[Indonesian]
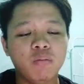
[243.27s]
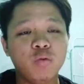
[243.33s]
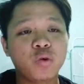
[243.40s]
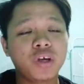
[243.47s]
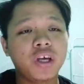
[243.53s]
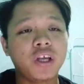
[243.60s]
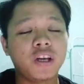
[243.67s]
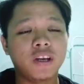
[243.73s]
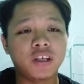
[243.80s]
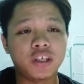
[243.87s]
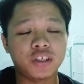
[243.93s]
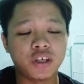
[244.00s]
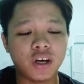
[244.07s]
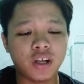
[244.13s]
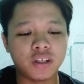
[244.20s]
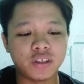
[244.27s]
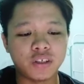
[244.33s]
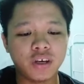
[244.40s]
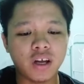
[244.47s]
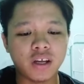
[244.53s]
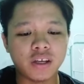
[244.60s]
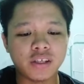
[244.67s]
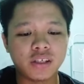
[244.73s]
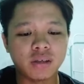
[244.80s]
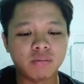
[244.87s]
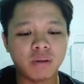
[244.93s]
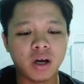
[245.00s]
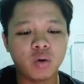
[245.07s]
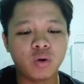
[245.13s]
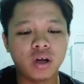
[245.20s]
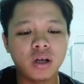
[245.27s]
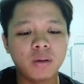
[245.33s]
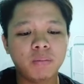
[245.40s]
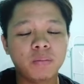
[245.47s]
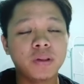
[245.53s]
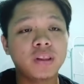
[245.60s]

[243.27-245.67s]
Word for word: mungkin isyarat jelas bahwa